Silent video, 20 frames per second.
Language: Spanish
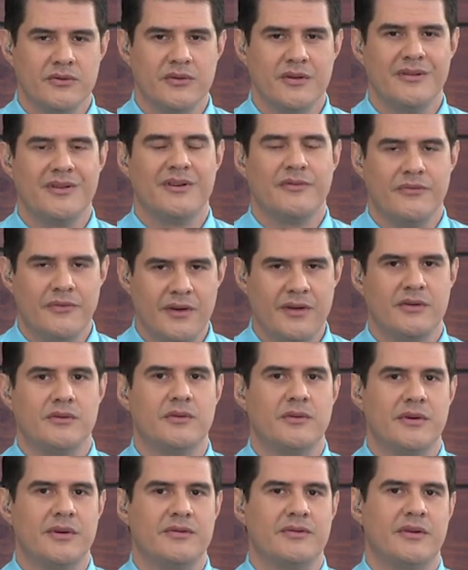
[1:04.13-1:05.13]
de Costa Rica fue el que
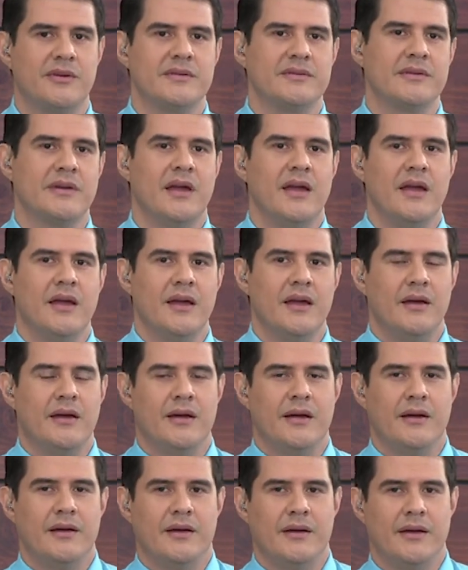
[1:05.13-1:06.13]
tuvo elecciones.
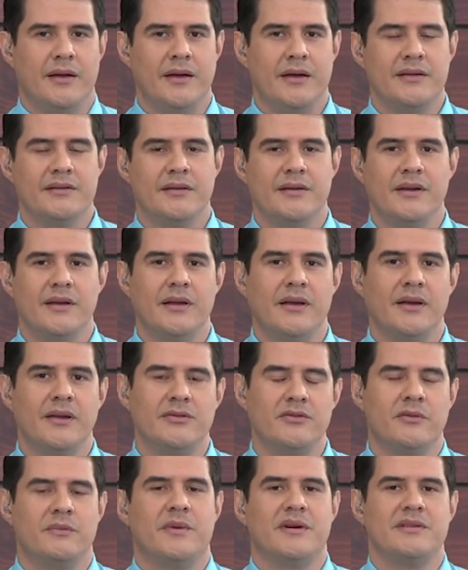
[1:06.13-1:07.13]
En esa
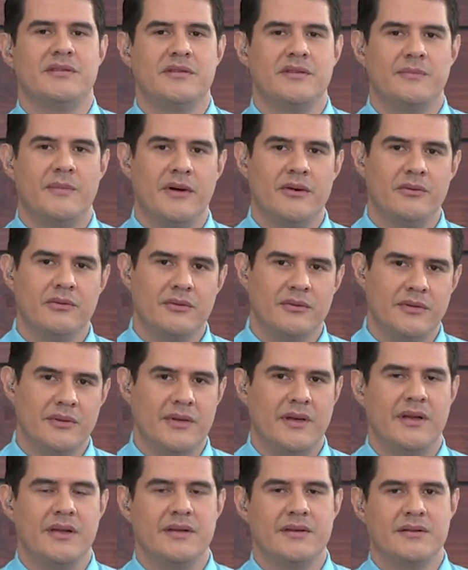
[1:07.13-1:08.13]
elección participaron
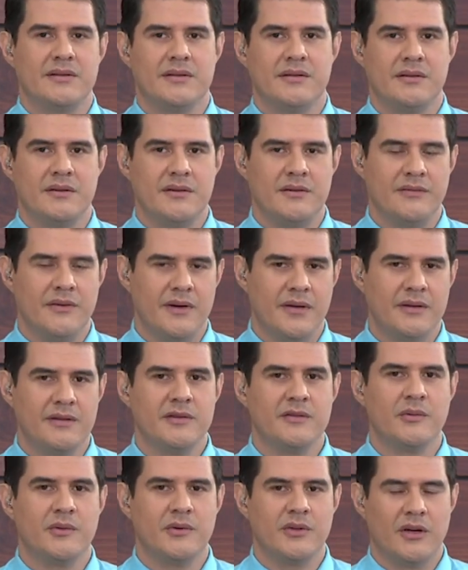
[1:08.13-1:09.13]
tres
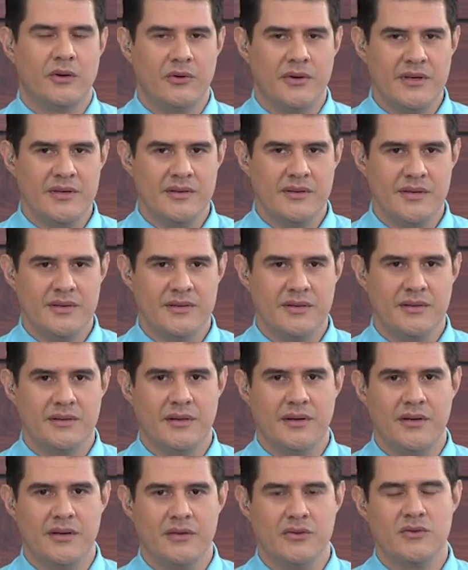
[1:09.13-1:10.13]
diferentes protagonistas,
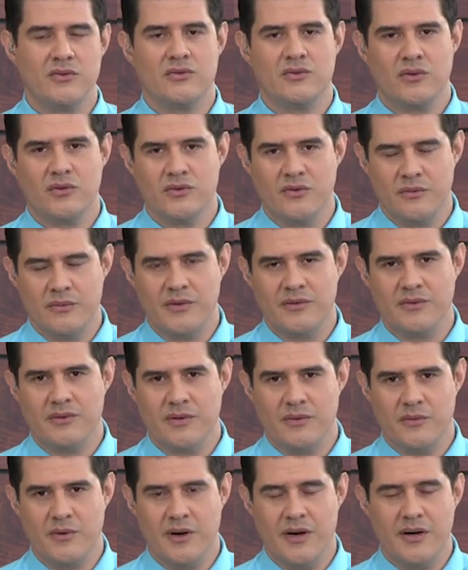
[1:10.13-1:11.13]
entre ellos dos hombres
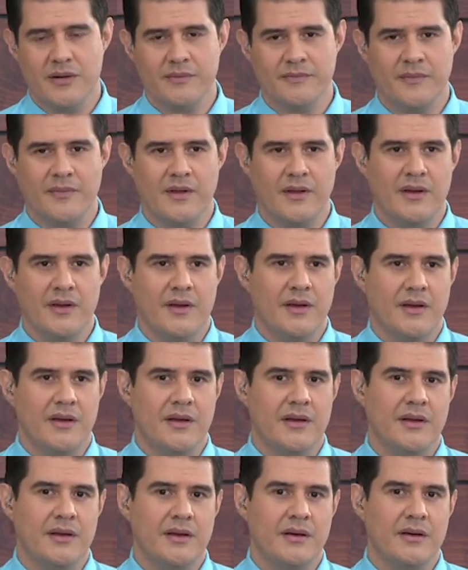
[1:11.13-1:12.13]
y una mujer.
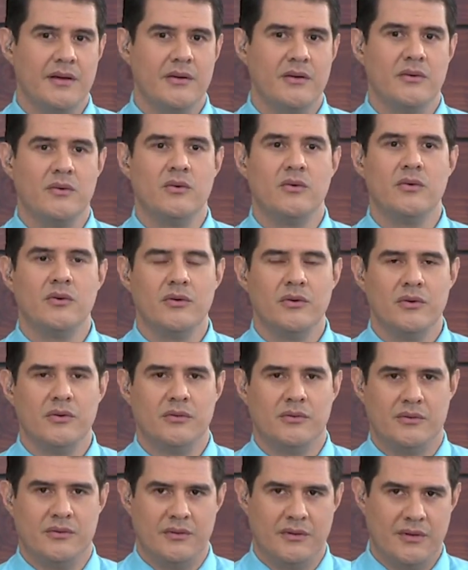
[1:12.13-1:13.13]
Eh,
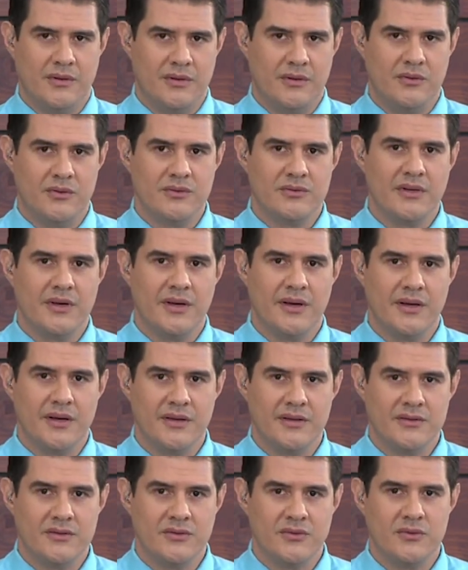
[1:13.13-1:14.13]
uno de los que
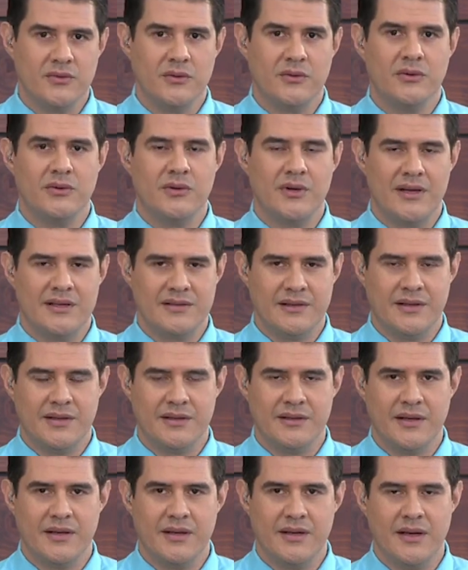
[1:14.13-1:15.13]
alcanzó la
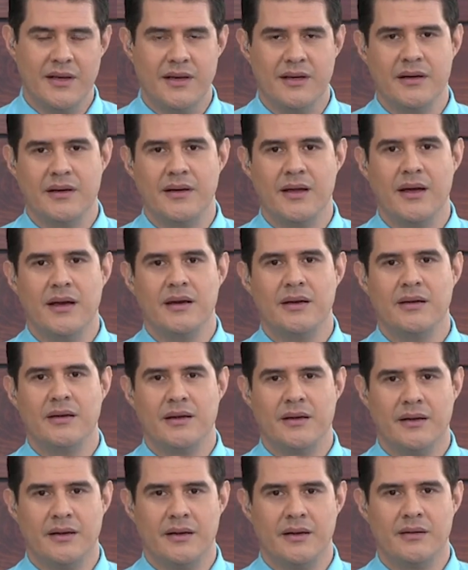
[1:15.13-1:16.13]
Secretaría General,
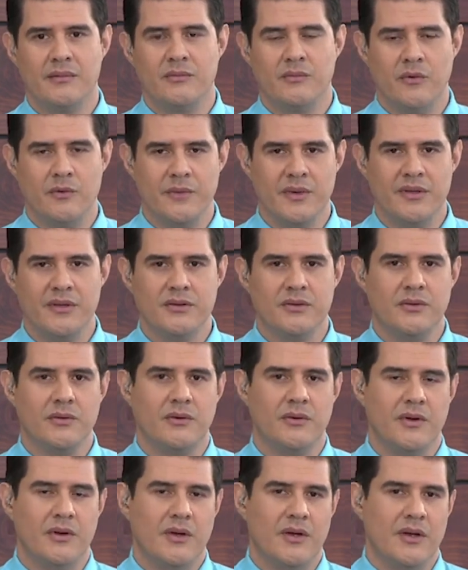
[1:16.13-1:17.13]
en aquel
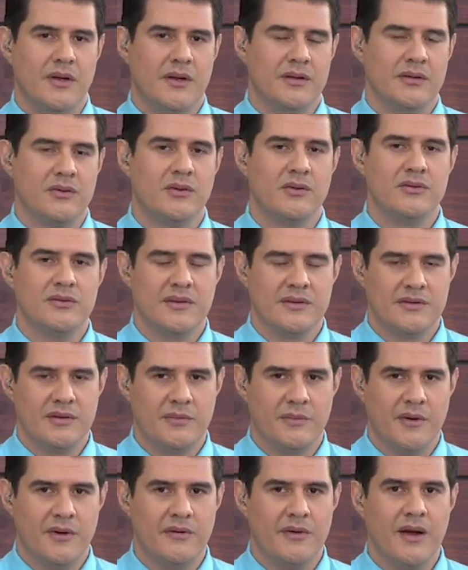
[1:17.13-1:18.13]
momento don
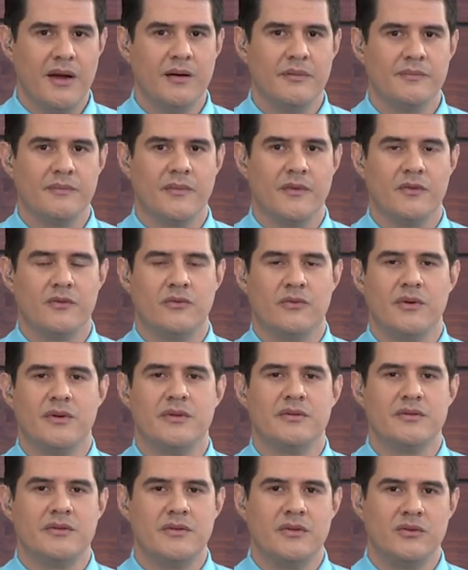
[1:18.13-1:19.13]
César Parral, fue
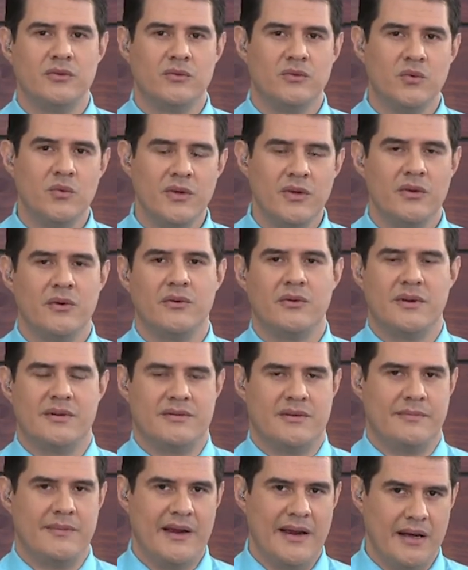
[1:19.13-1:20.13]
destituido en una
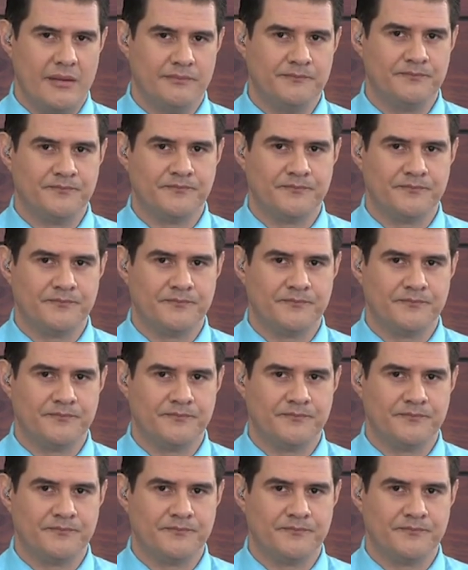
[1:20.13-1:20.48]
asamblea.